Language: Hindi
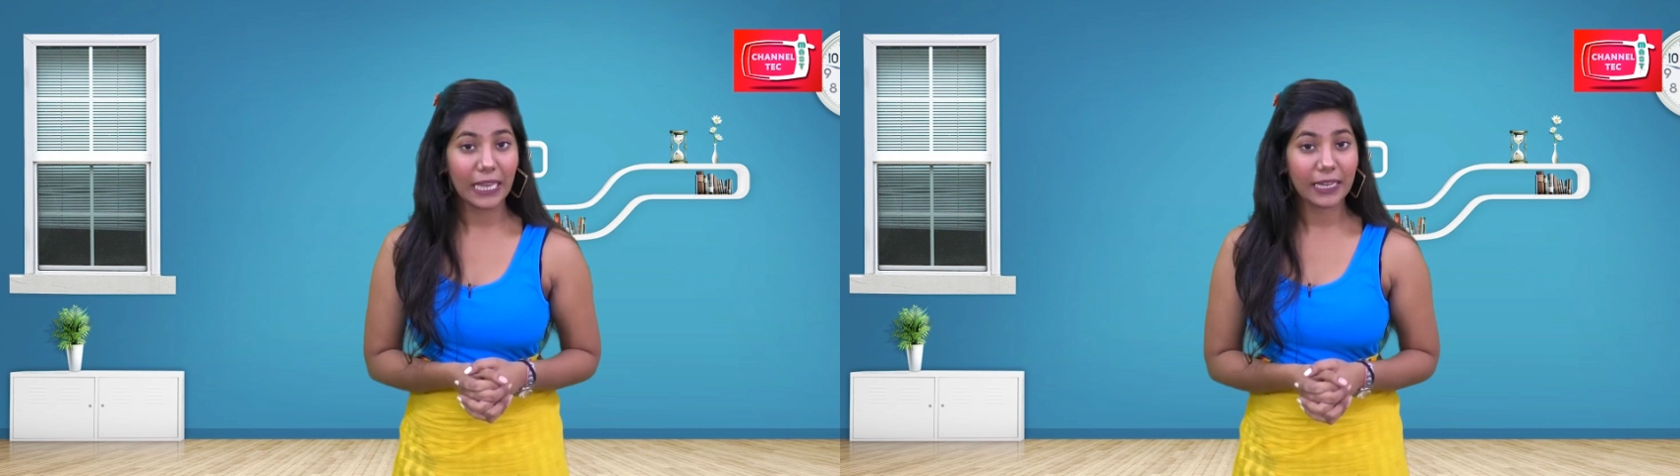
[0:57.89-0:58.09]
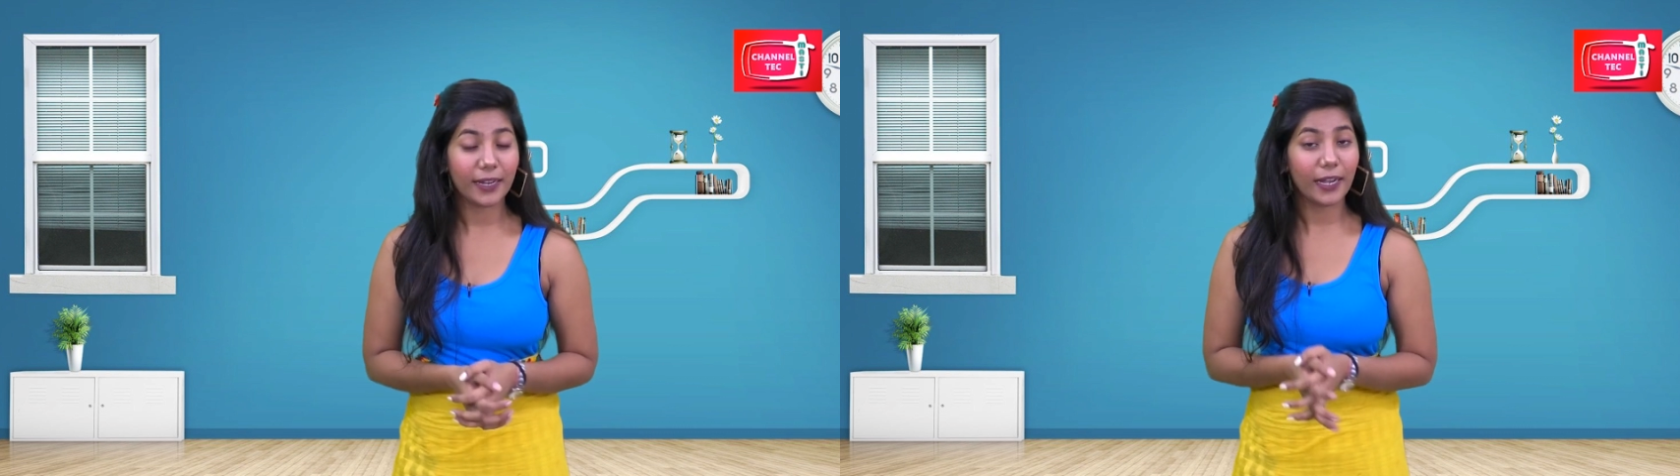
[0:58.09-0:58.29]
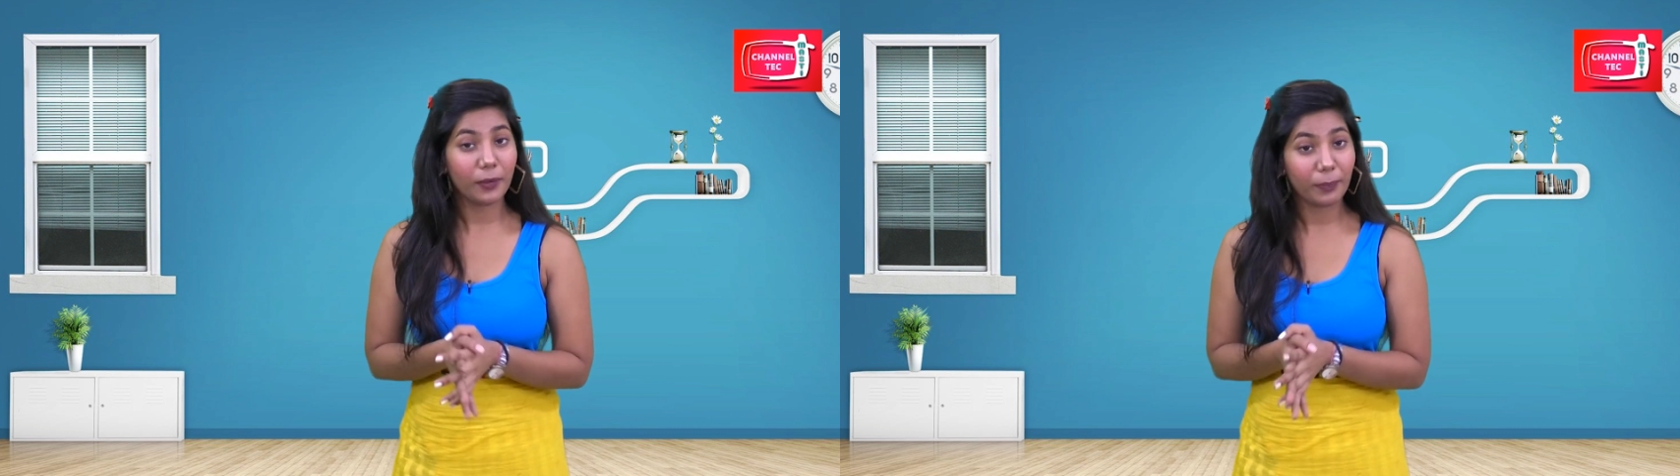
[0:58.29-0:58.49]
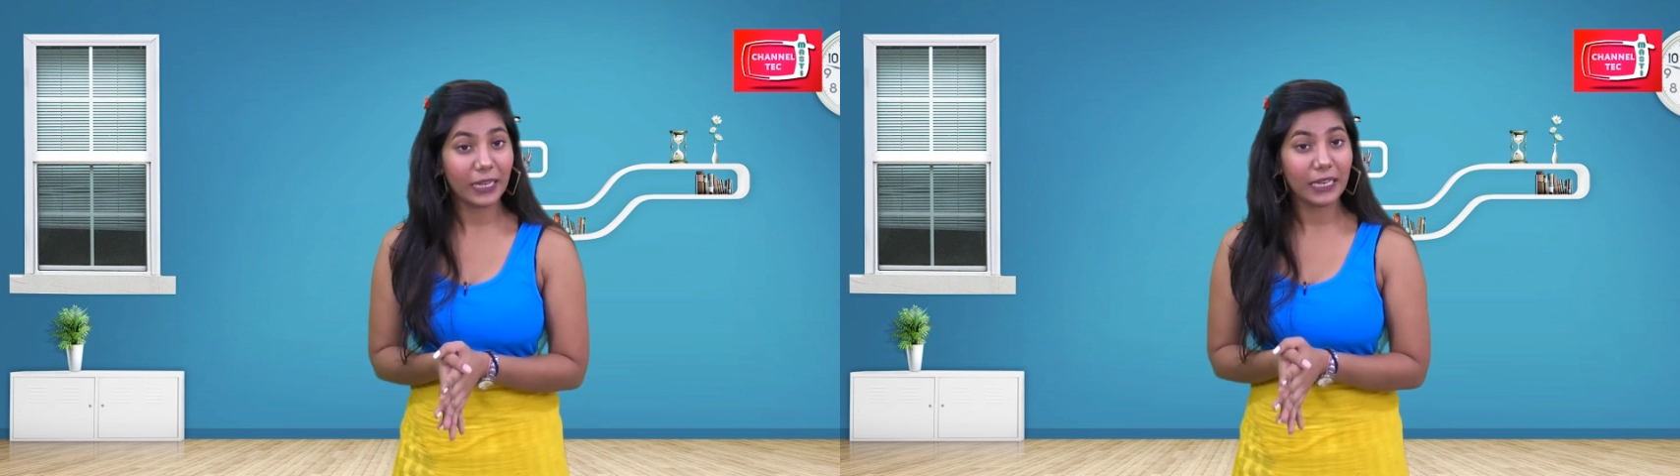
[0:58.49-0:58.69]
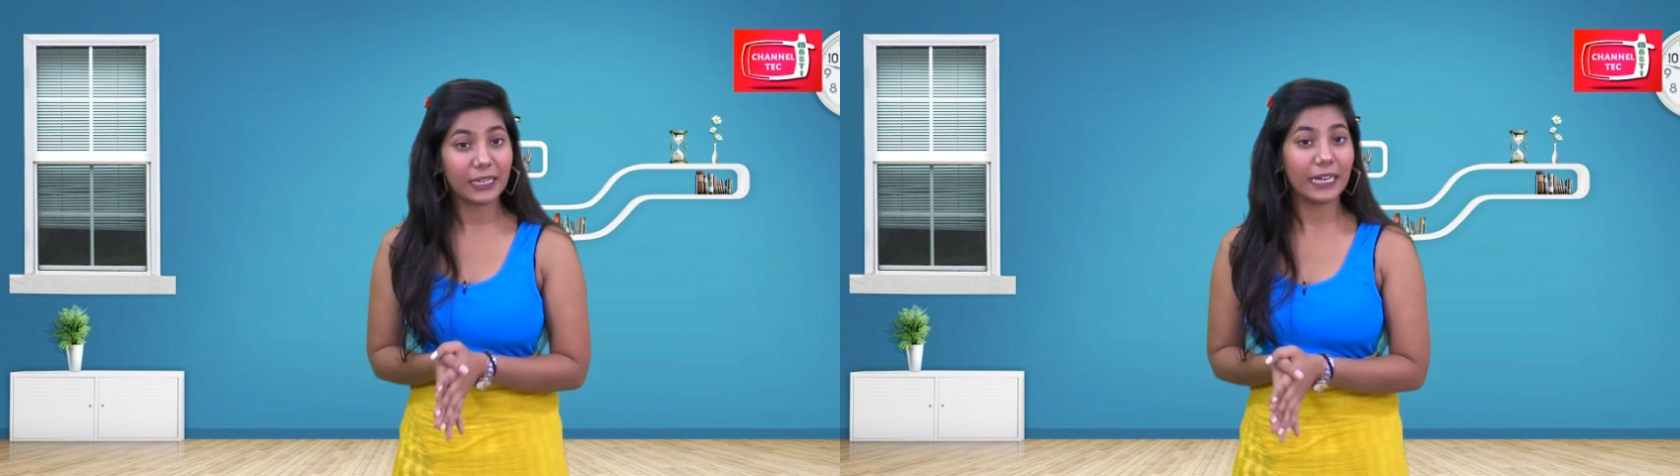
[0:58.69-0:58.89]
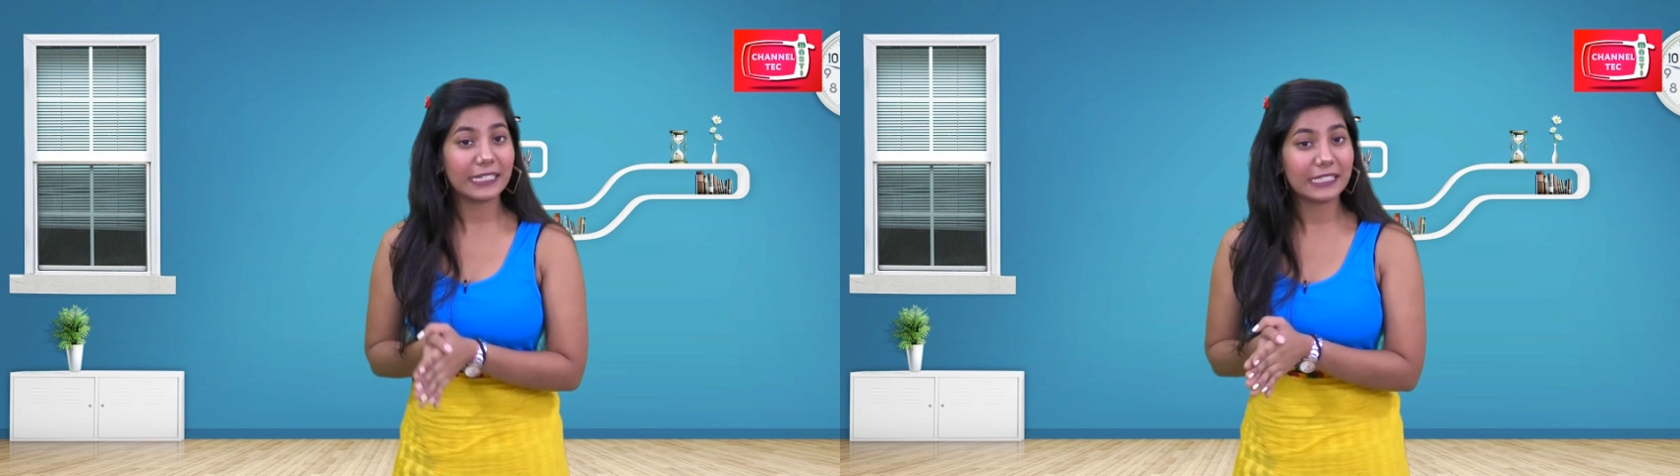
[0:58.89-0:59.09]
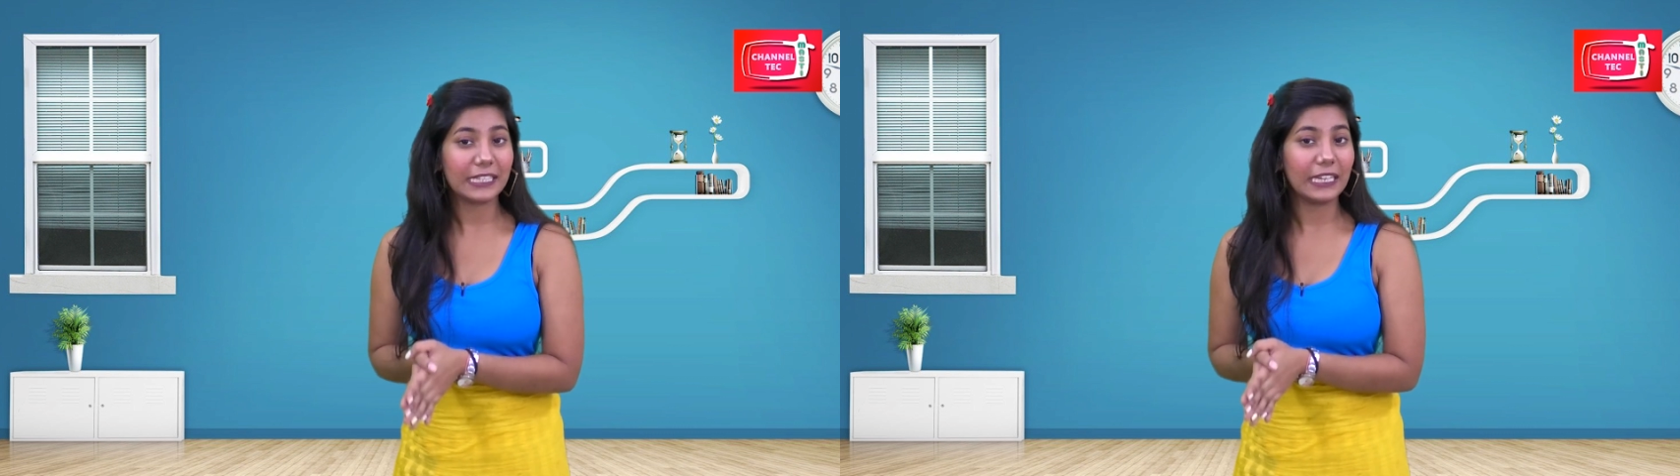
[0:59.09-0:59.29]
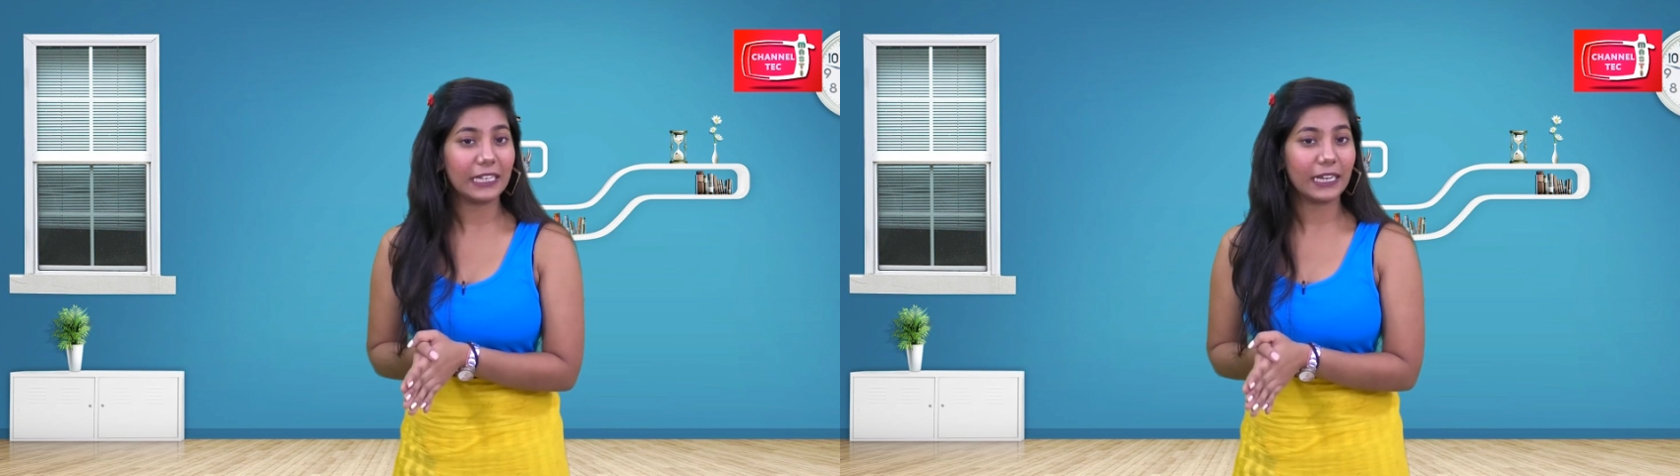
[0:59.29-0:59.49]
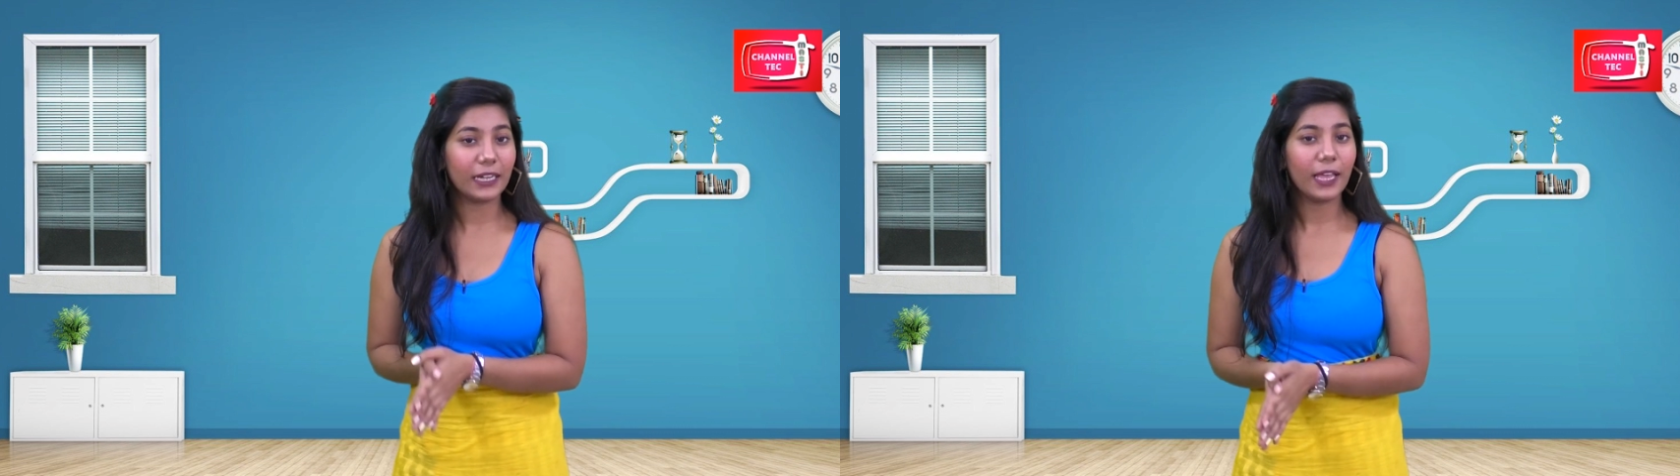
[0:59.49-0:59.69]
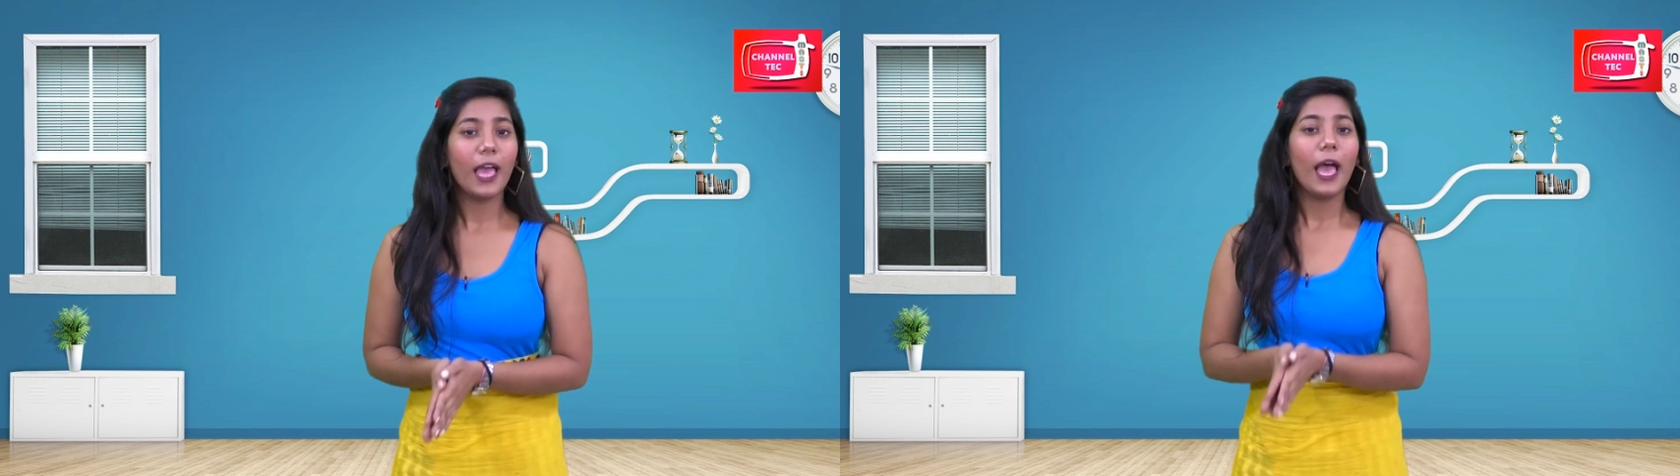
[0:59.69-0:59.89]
ए ग्रेड बी ग्रेड सी ग्रेड